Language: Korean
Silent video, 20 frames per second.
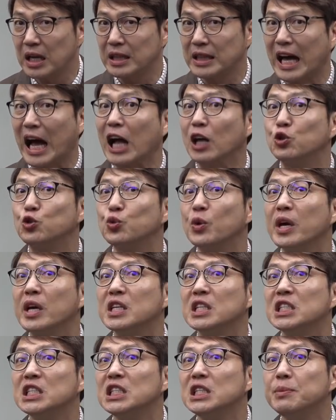나중에
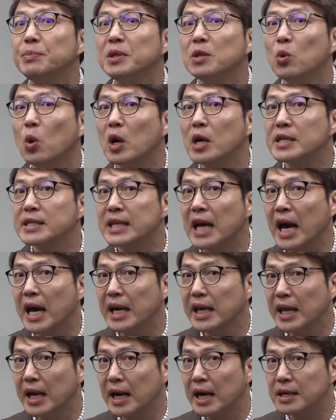12월
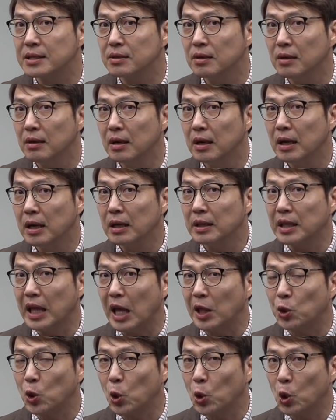4일에 가서
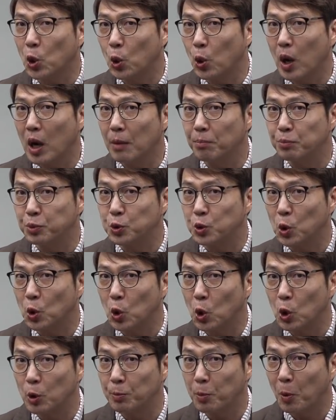대통령과
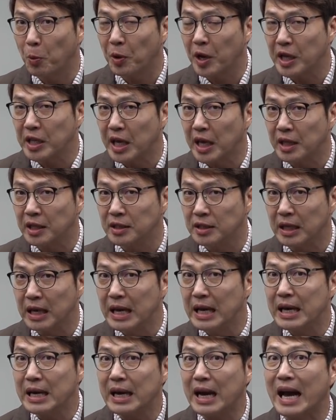부통령을 뽑게 되는
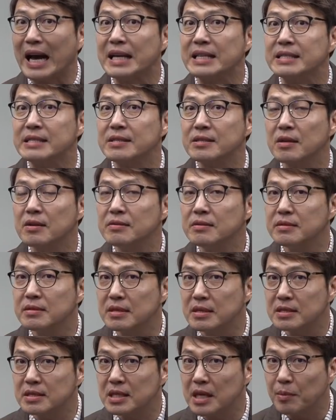간선
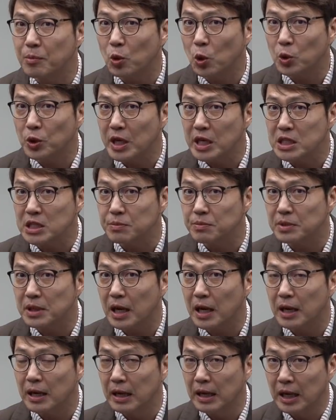시스템으로 돼
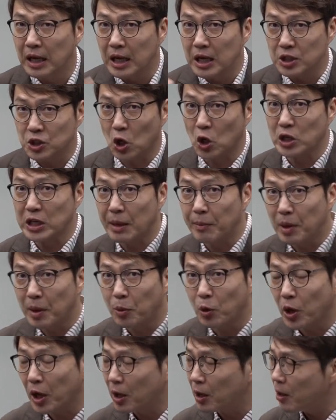있습니다. 정리 한번
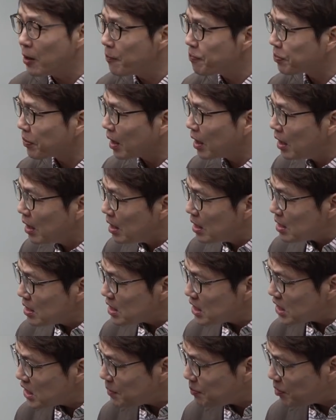해볼게요.
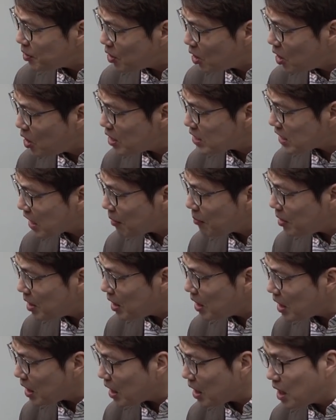11월
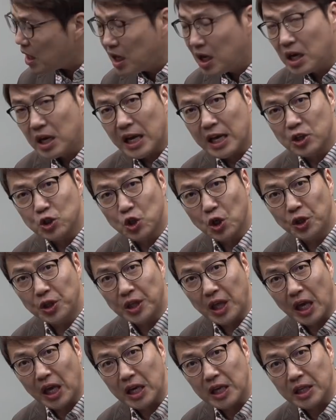3일이
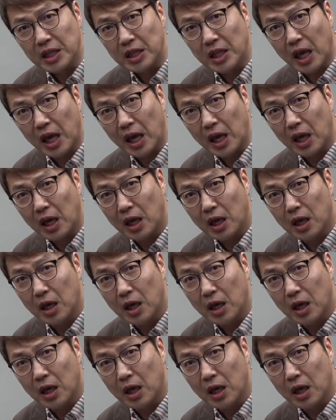일렉션 데이인데